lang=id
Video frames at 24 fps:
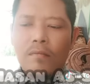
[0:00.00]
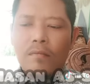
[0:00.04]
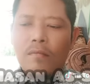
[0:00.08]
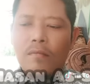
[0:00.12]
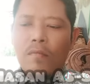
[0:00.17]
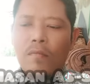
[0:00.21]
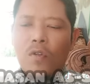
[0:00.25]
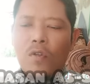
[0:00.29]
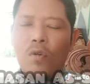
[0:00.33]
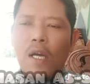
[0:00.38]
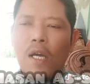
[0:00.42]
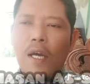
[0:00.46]

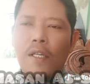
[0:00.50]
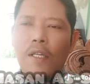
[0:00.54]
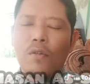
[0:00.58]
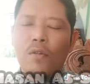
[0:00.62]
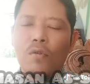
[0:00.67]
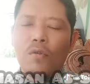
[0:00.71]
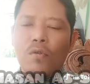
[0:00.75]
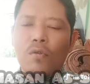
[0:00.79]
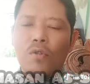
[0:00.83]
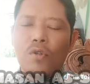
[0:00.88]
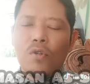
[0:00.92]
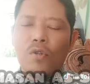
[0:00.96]
Juga di
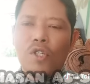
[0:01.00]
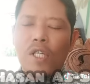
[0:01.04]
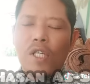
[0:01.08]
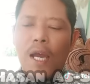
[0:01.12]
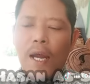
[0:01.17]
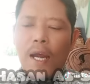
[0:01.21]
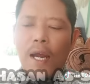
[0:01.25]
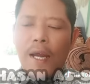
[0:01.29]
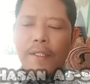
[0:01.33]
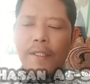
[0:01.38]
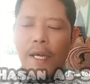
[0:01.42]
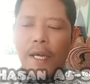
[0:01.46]
Kunus
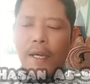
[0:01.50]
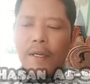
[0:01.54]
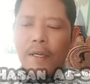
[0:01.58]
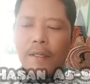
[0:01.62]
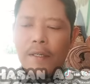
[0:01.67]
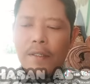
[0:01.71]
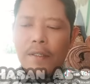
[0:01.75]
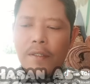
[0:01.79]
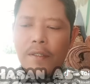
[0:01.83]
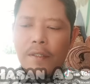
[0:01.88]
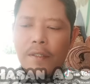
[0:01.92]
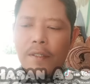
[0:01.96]
Sya'adah
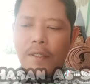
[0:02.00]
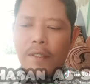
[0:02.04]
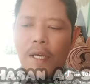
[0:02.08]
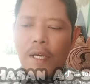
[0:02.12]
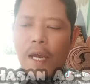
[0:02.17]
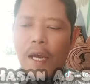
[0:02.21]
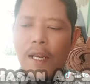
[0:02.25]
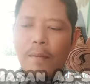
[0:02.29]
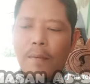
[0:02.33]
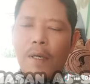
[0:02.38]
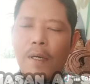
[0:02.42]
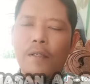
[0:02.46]
di
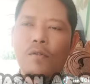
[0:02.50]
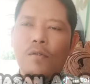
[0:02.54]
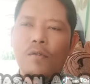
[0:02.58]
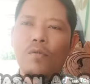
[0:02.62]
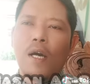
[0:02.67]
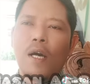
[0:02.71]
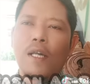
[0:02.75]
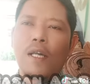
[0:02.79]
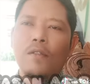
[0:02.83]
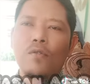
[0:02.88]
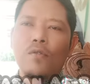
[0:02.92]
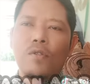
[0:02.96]
halaman
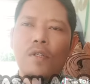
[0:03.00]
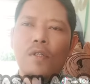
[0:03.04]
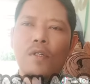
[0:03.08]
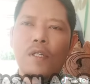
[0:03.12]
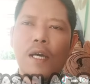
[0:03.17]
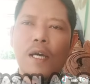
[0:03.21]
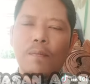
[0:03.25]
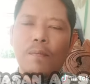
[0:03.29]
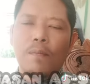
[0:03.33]
237